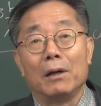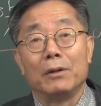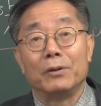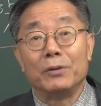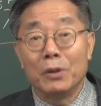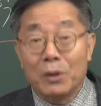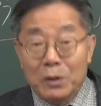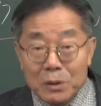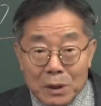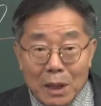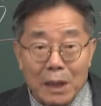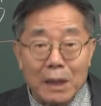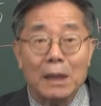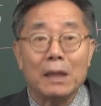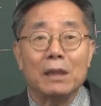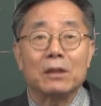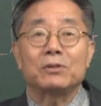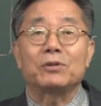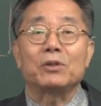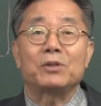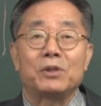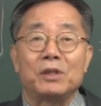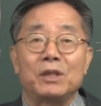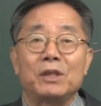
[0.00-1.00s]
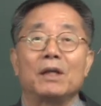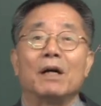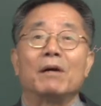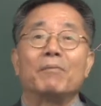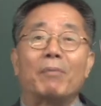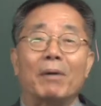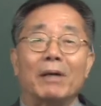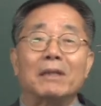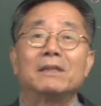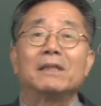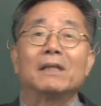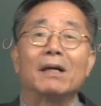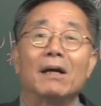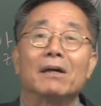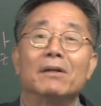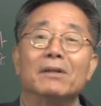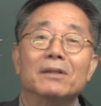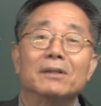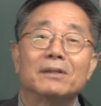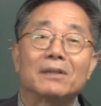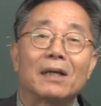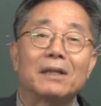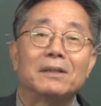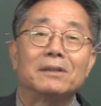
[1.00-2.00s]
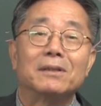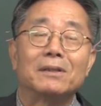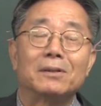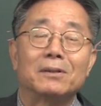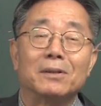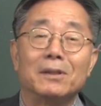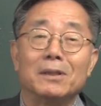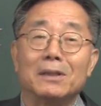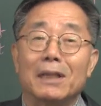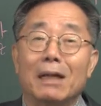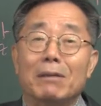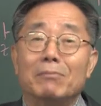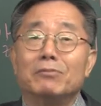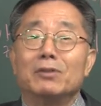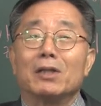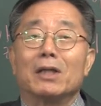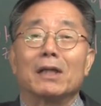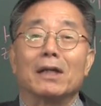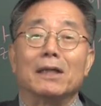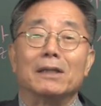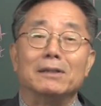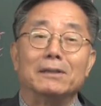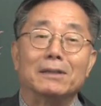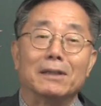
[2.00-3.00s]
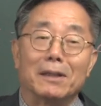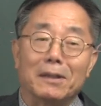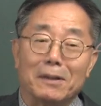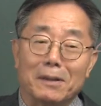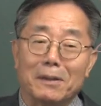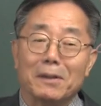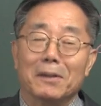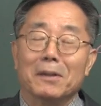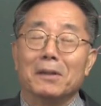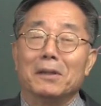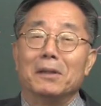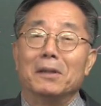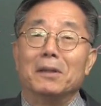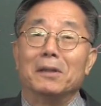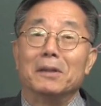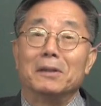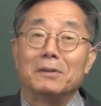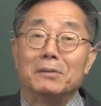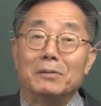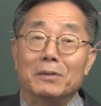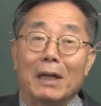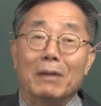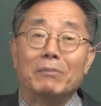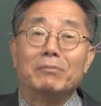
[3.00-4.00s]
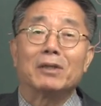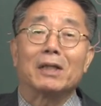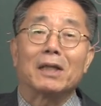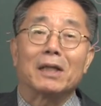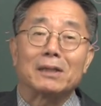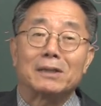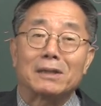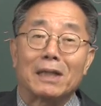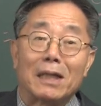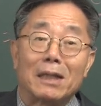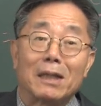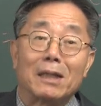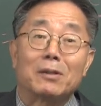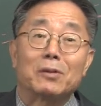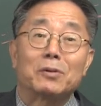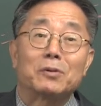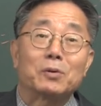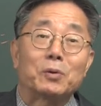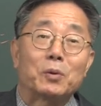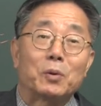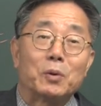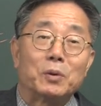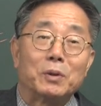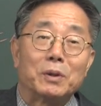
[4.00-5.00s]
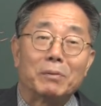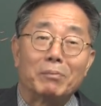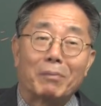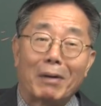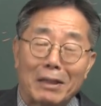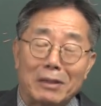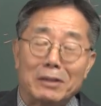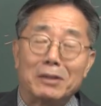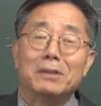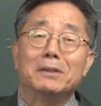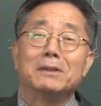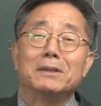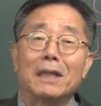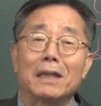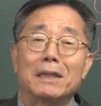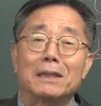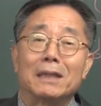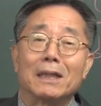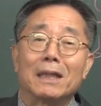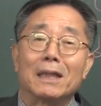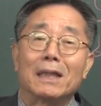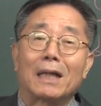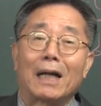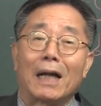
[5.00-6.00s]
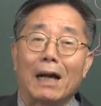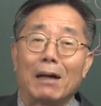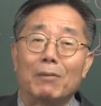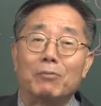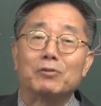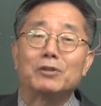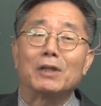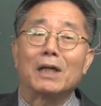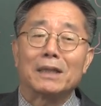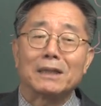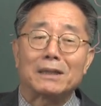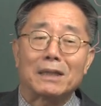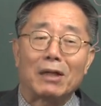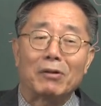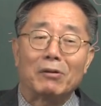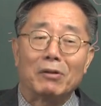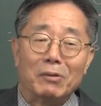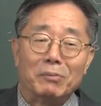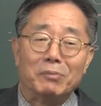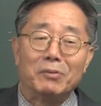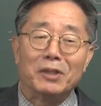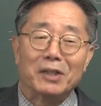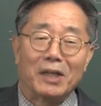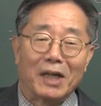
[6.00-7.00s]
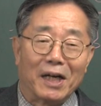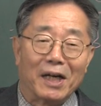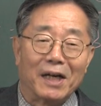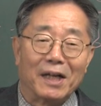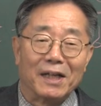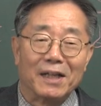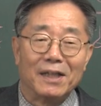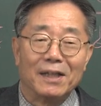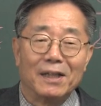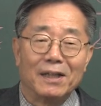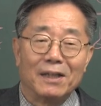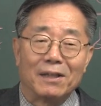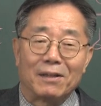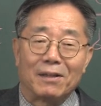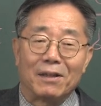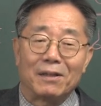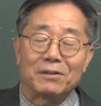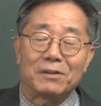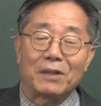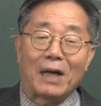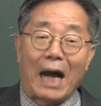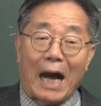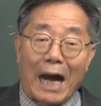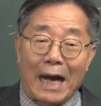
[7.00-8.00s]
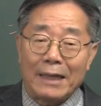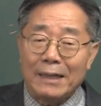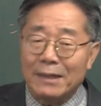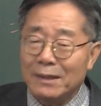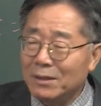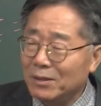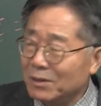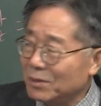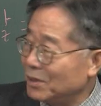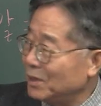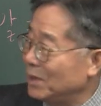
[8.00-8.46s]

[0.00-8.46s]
여자에 의해서 시가 발생한 거예요, 사실은. 그게 남자가 이제, 어, 남자가 자기 것으로 이제 만드는 게 그게 가부장 사회입니다. 그래서 아리든